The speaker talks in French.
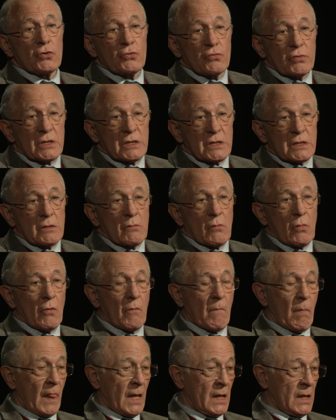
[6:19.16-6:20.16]
produit,
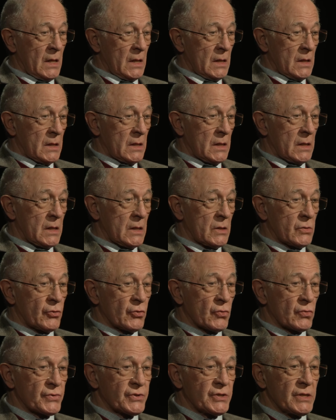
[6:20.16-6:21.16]
bon, et
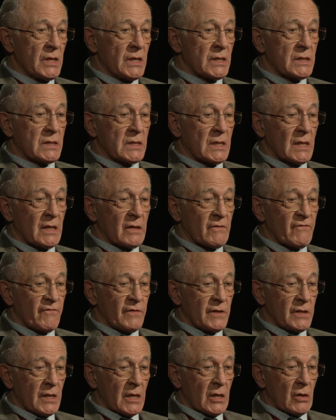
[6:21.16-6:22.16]
dont il était
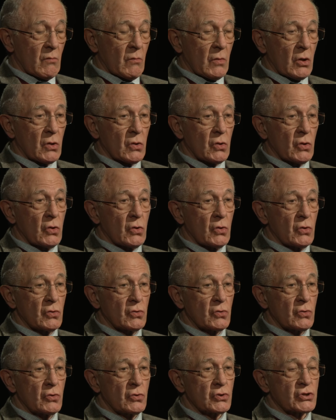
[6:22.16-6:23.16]
finalement
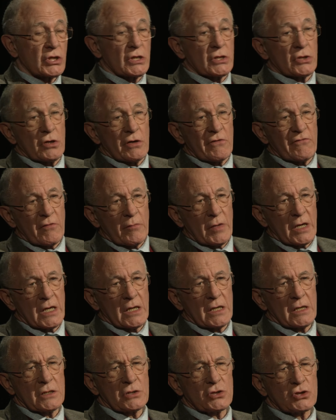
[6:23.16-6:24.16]
le, chef-d'œuvre,
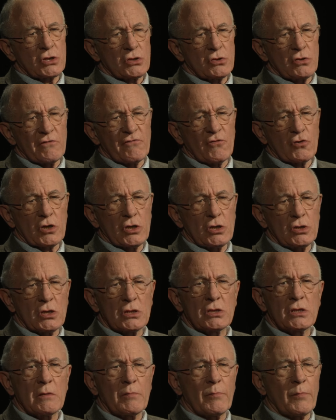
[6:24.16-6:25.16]
mais un chef-d'œuvre qui
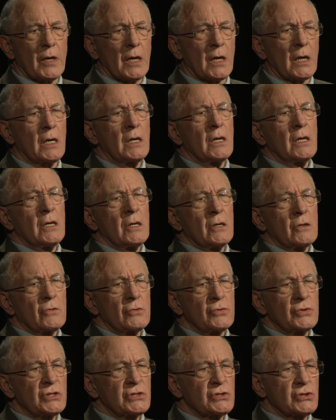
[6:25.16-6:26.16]
n'était pas
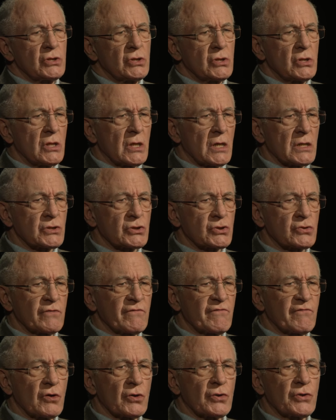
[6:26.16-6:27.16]
destiné à
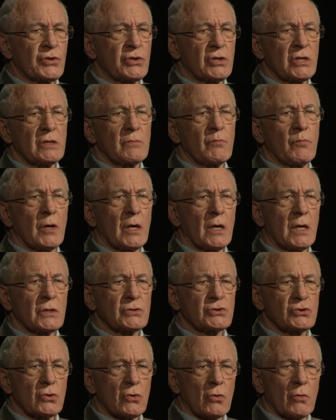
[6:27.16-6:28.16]
se vanter,
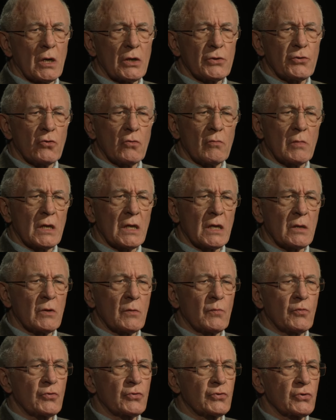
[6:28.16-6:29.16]
pas à se croire trop malin,
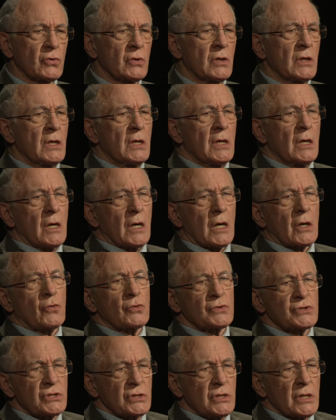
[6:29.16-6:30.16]
mais plutôt à
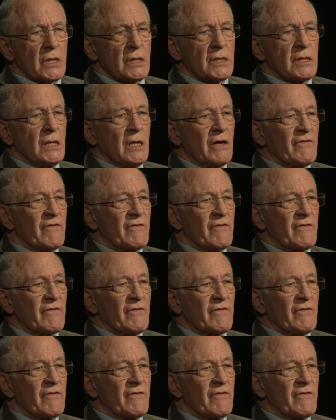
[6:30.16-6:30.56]
considérer